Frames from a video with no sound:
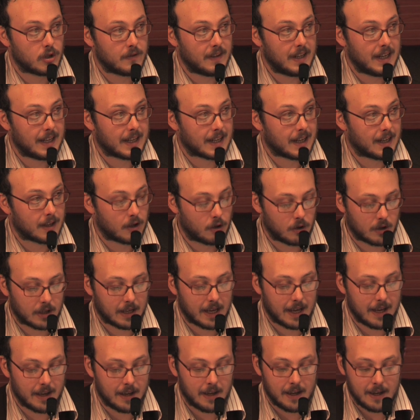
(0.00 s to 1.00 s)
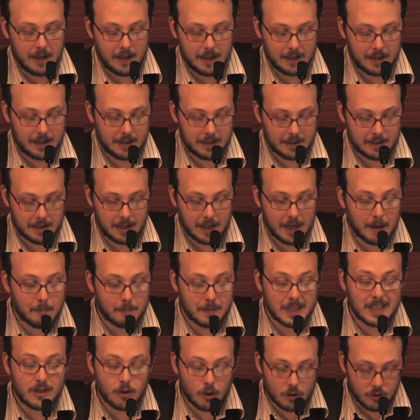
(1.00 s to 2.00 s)
civile che, che che ha
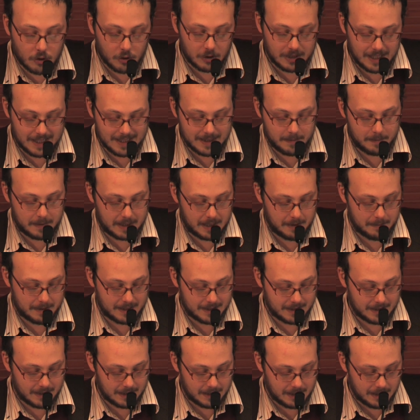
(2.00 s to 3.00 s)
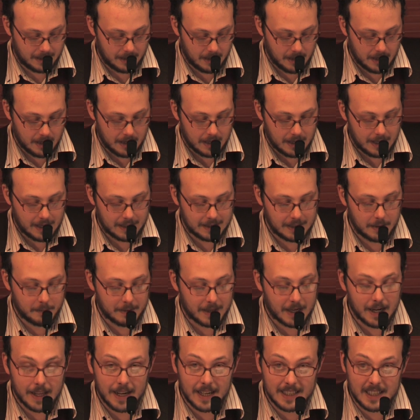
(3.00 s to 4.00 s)
bisogno di esprimersi e di, e di
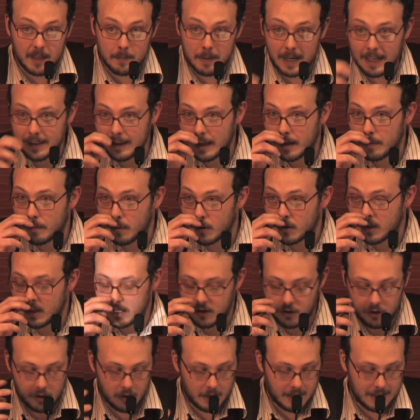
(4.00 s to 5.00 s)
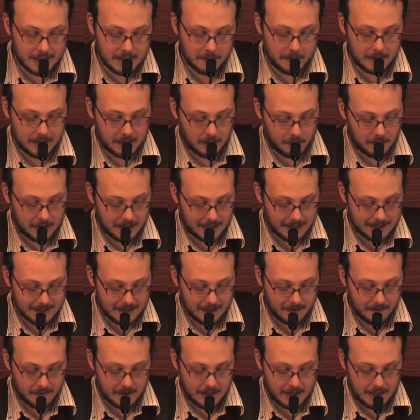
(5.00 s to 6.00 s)
parlare e di prendere posizione rispetto a quel che
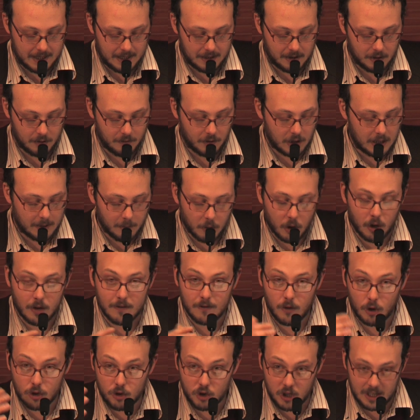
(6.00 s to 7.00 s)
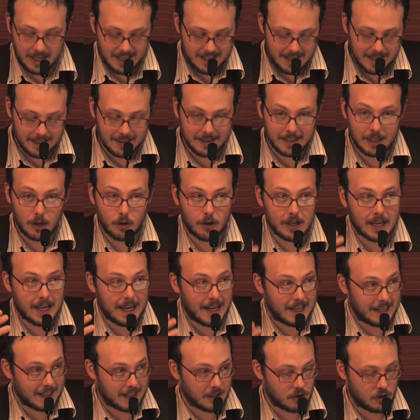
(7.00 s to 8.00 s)
sta avvenendo. Vogliamo coinvolgere gli enti
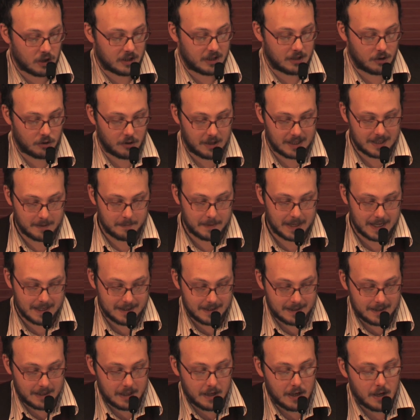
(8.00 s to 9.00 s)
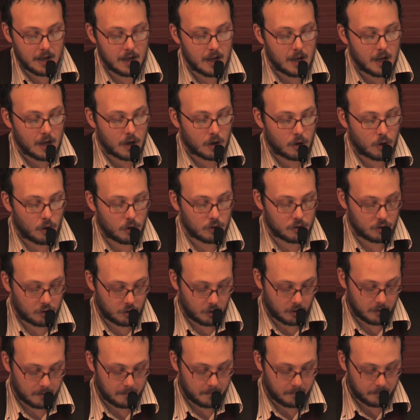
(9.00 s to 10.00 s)
locali che già si sono espressi
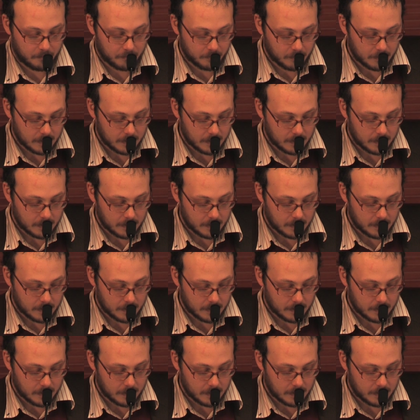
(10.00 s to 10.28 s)
contro